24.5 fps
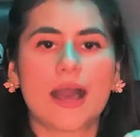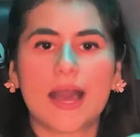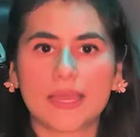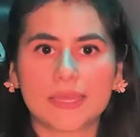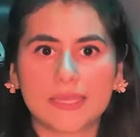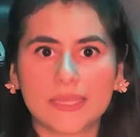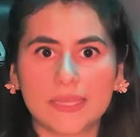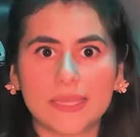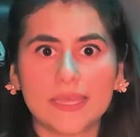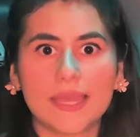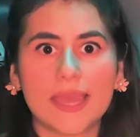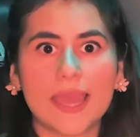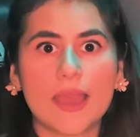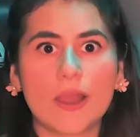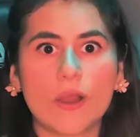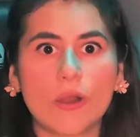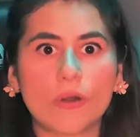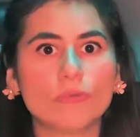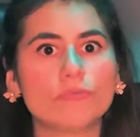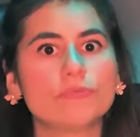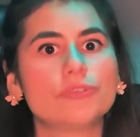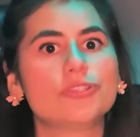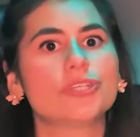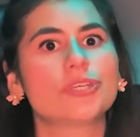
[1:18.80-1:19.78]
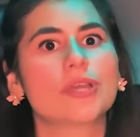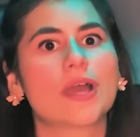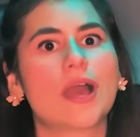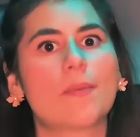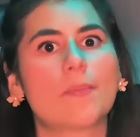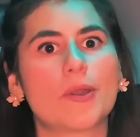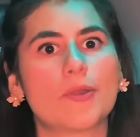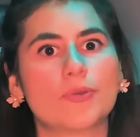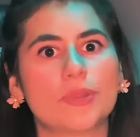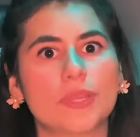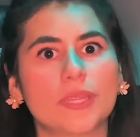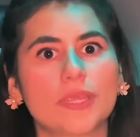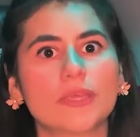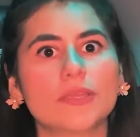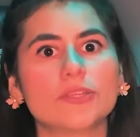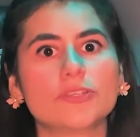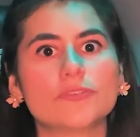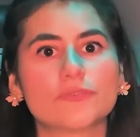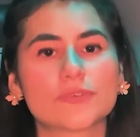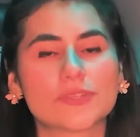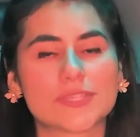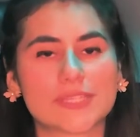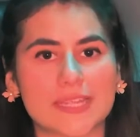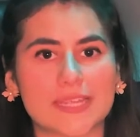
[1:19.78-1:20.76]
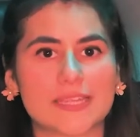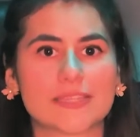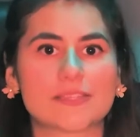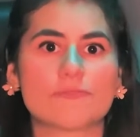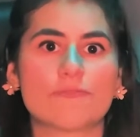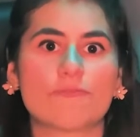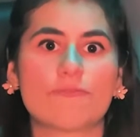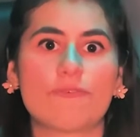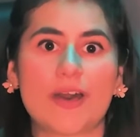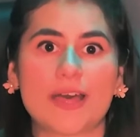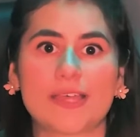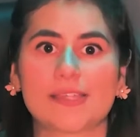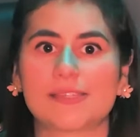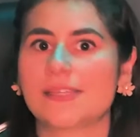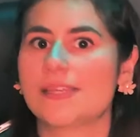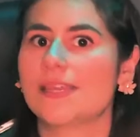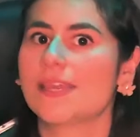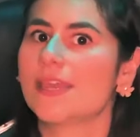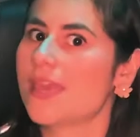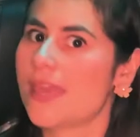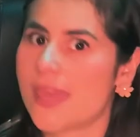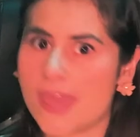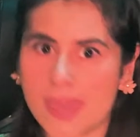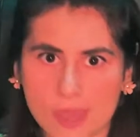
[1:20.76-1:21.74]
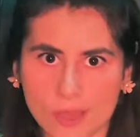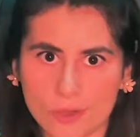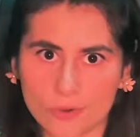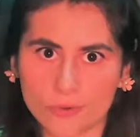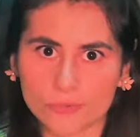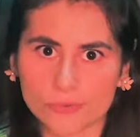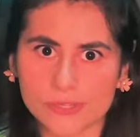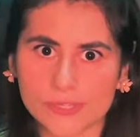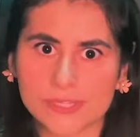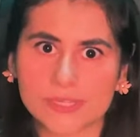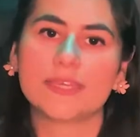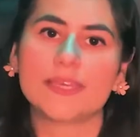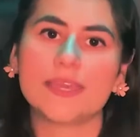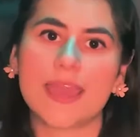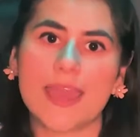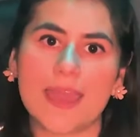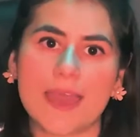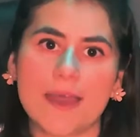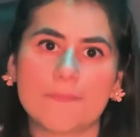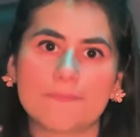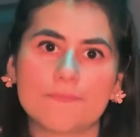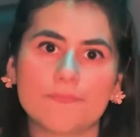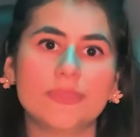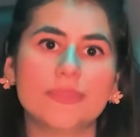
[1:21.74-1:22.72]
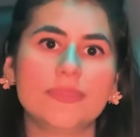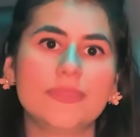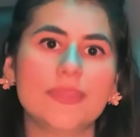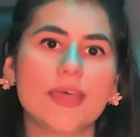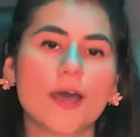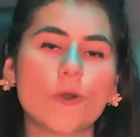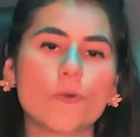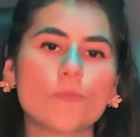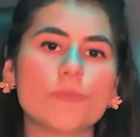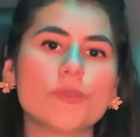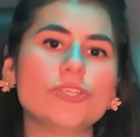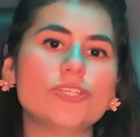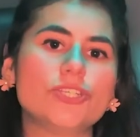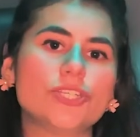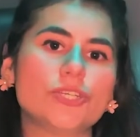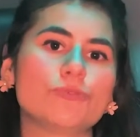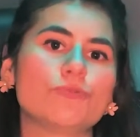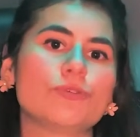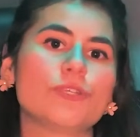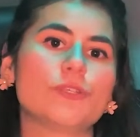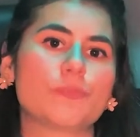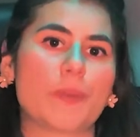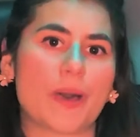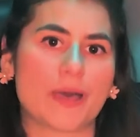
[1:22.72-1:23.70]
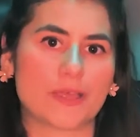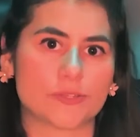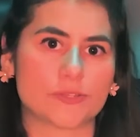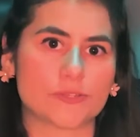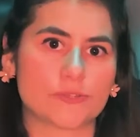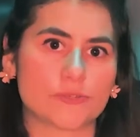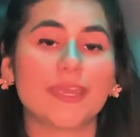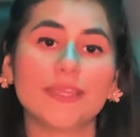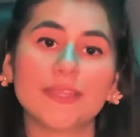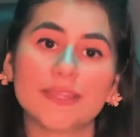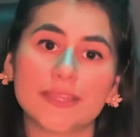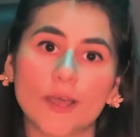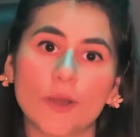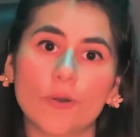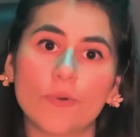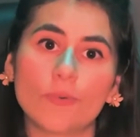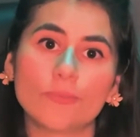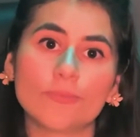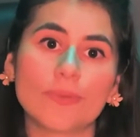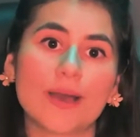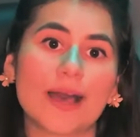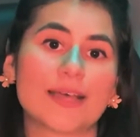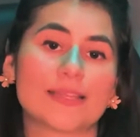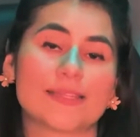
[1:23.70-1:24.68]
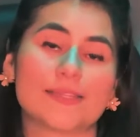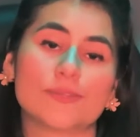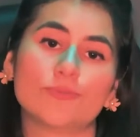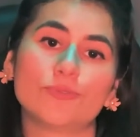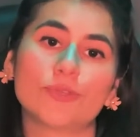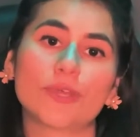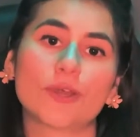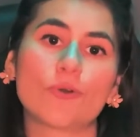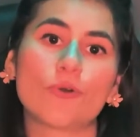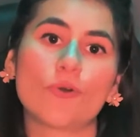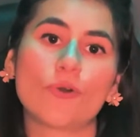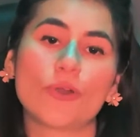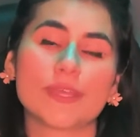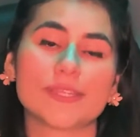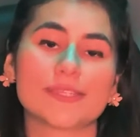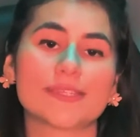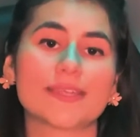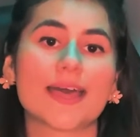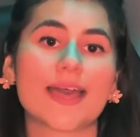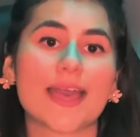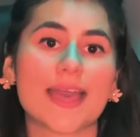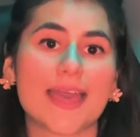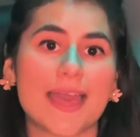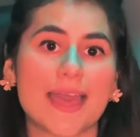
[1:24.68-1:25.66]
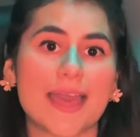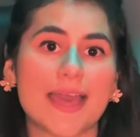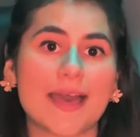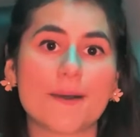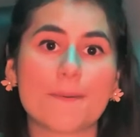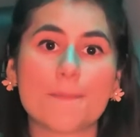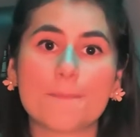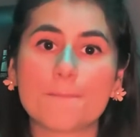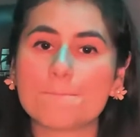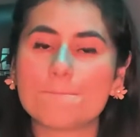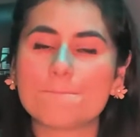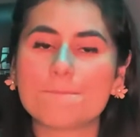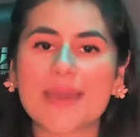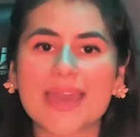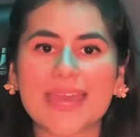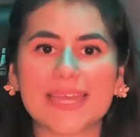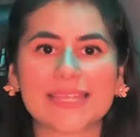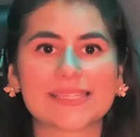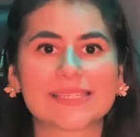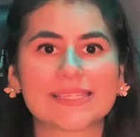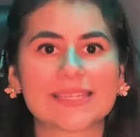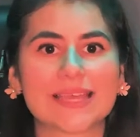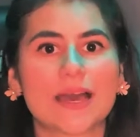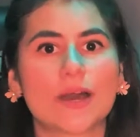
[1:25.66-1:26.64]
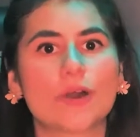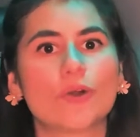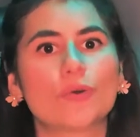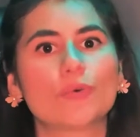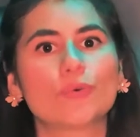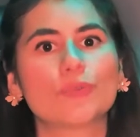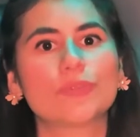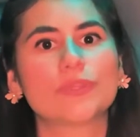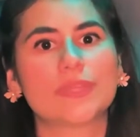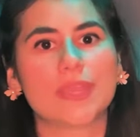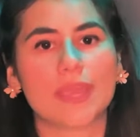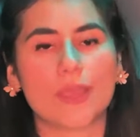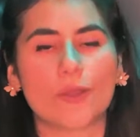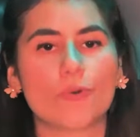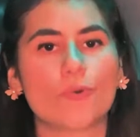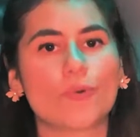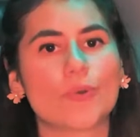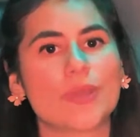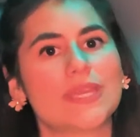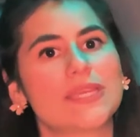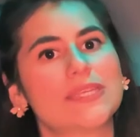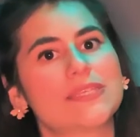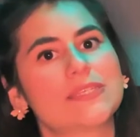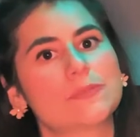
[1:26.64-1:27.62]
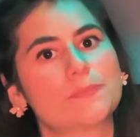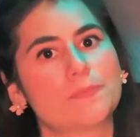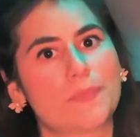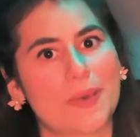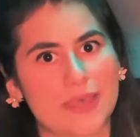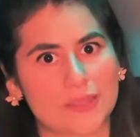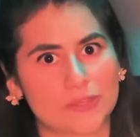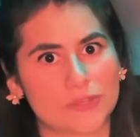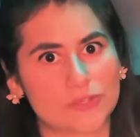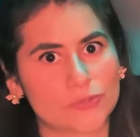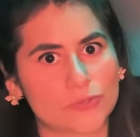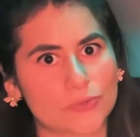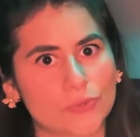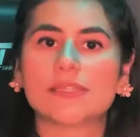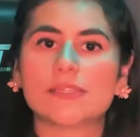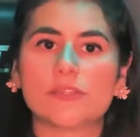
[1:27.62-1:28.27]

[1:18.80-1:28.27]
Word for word: Aqui é onde a maioria de vocês fazem erros, que é não medir o espaço. Então, a segunda coisa é meça o teu espaço.